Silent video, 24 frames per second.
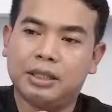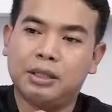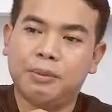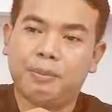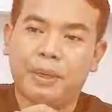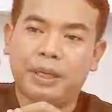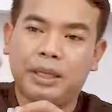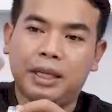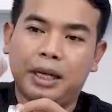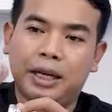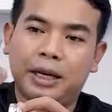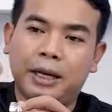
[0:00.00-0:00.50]

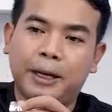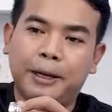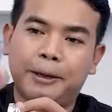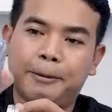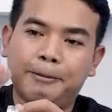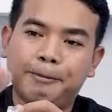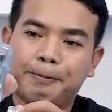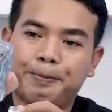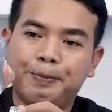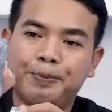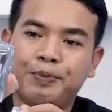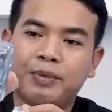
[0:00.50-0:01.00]
seperti
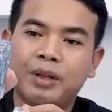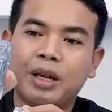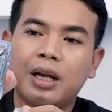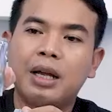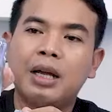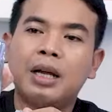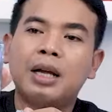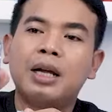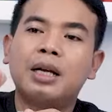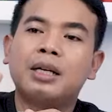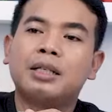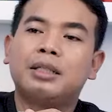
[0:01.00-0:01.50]
ini.
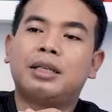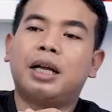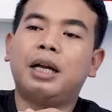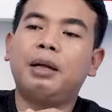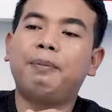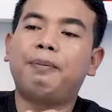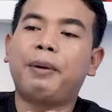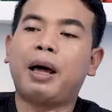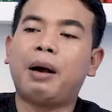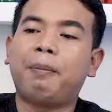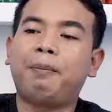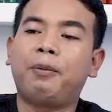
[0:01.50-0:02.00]
Jadi
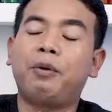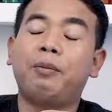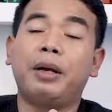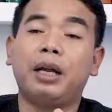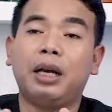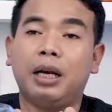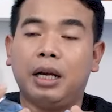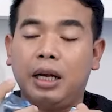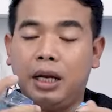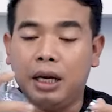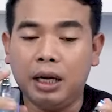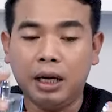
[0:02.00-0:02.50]
parfum
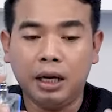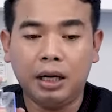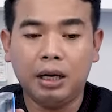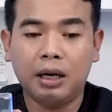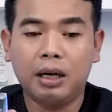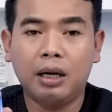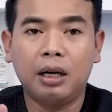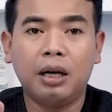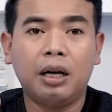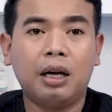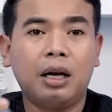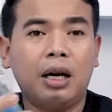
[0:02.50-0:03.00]
ini,
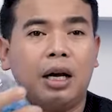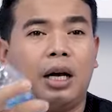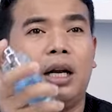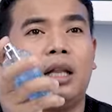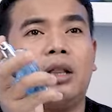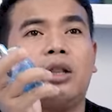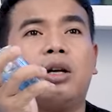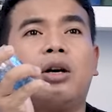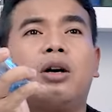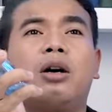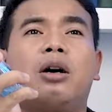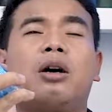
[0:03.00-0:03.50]
ini
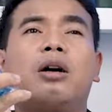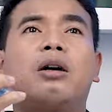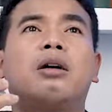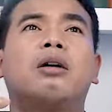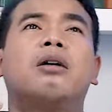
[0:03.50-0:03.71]
tuh